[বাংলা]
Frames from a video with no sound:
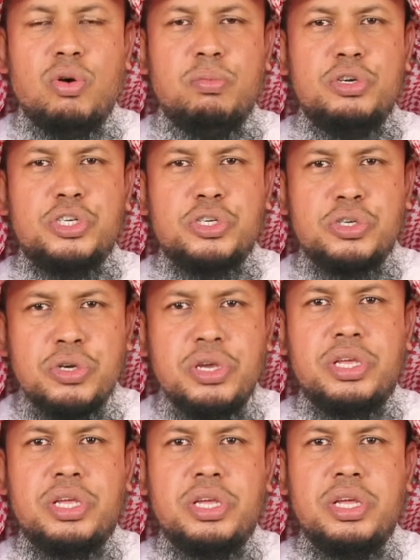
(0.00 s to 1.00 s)

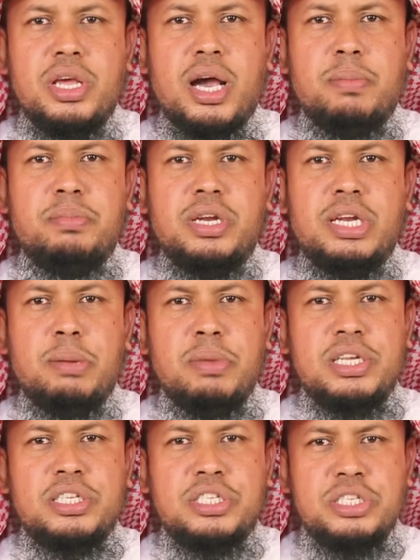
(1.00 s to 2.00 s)
অবশ্যই আপনি
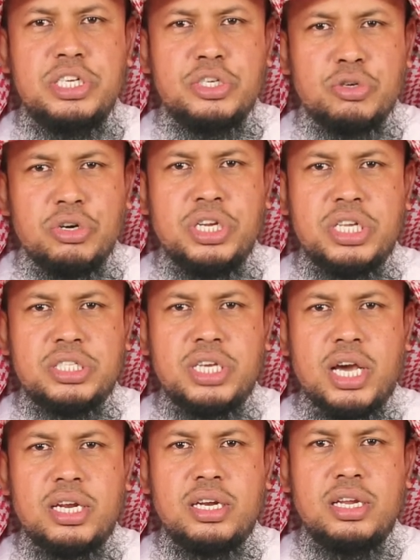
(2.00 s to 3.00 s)
নামাজটি সঠিক
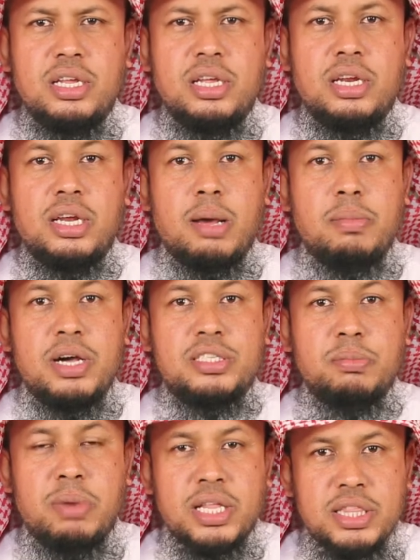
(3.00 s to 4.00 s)
চান নামাজ
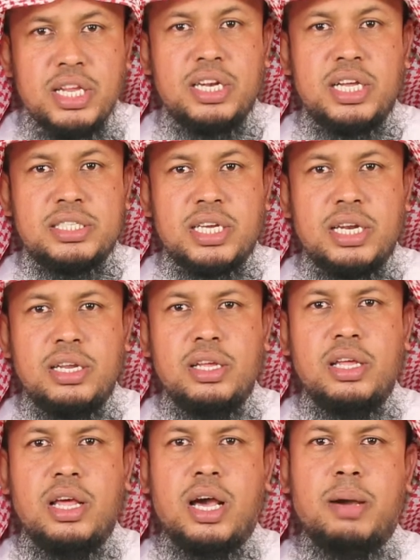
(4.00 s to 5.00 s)
বাতিল না চান
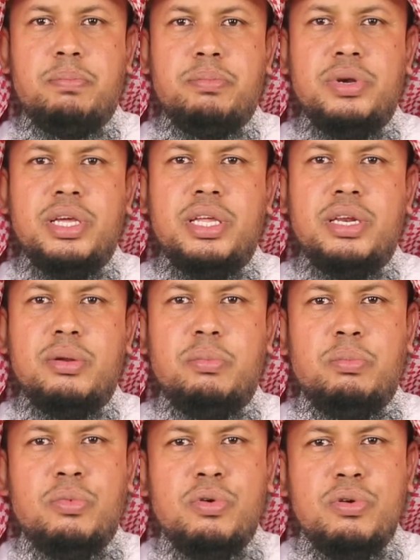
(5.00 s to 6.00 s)
আপনার
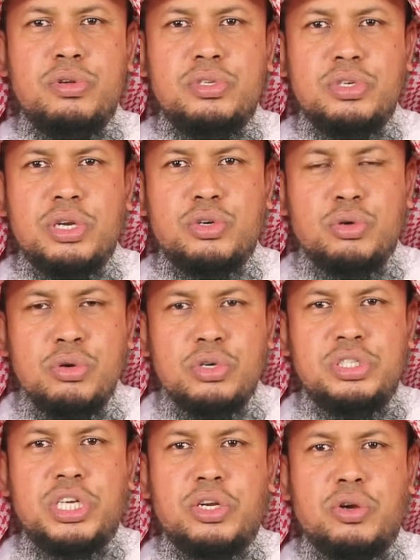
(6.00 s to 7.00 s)
মুখ ঠোঁট
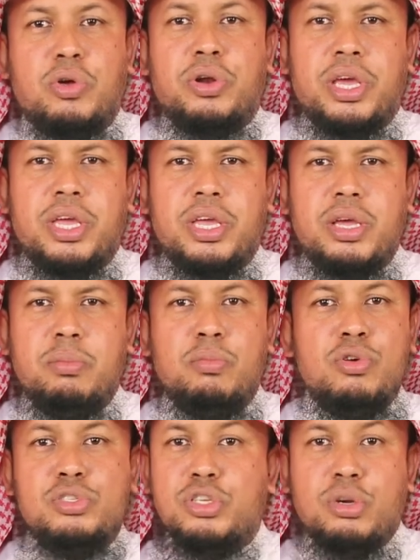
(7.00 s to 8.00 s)
যেন লড়ে
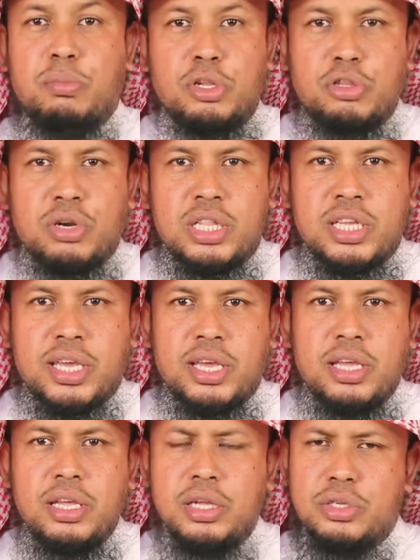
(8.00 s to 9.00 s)
মুখ যেন বন্ধ না থাকে
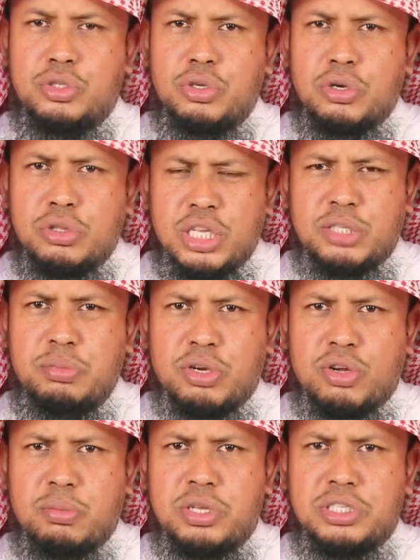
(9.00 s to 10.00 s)
যখন তাসবি
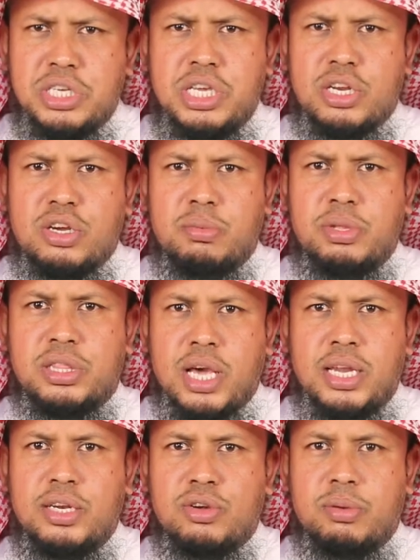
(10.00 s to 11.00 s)
করবেন জিকির করবেন
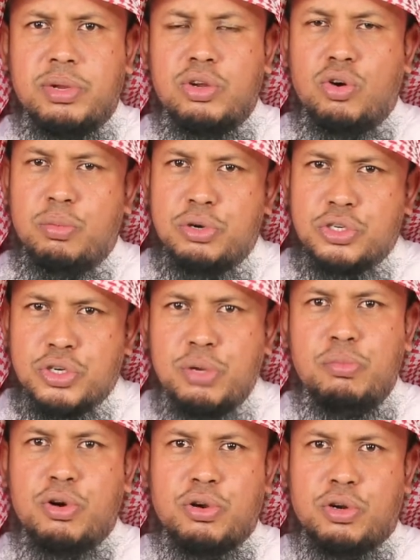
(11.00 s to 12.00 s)
তাহালিল করবেন
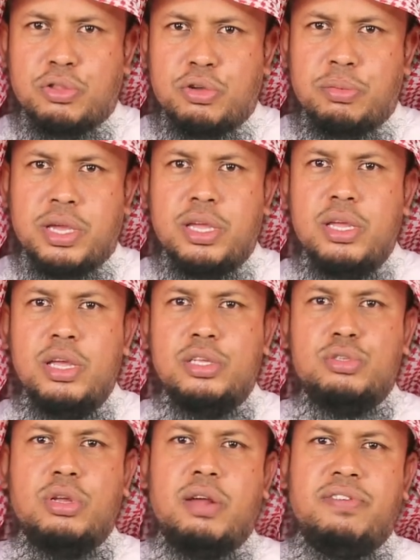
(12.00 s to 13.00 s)
অবশ্যই মুখ লড়তে হবে
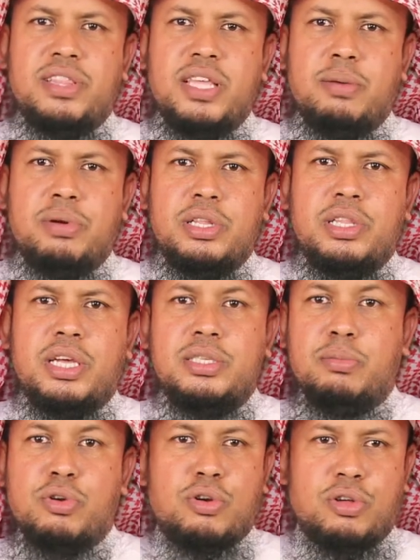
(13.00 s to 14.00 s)
সোরা ফাতেহা পড়েন দেখা
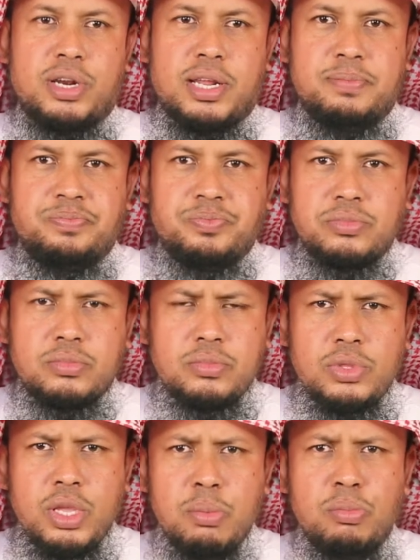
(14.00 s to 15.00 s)
যায় মুখ লড়ে না
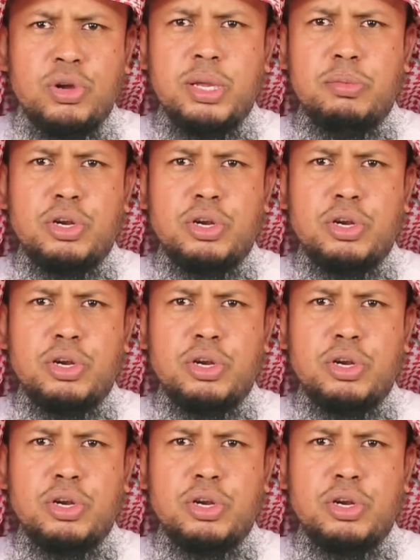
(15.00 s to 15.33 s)
মনে